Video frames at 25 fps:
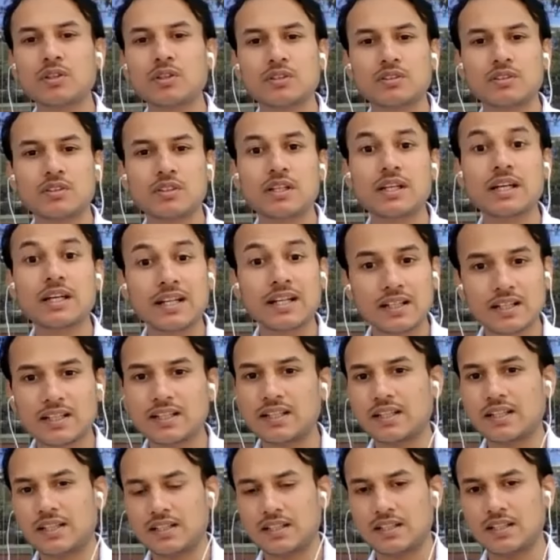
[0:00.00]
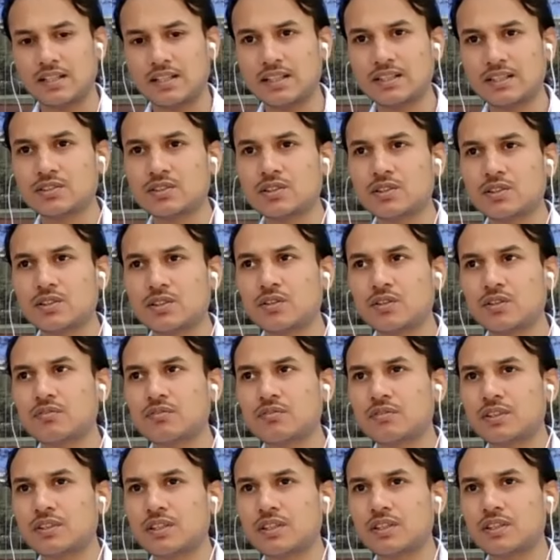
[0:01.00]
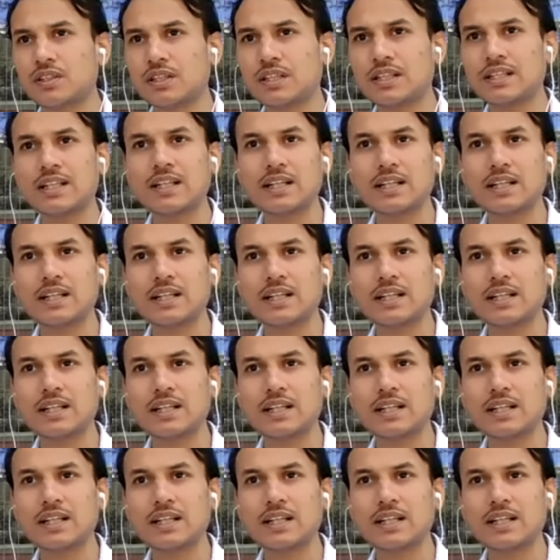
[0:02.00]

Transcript: भी बहुत करेक्ट रहे इंस्टीट्यूट ऑफ की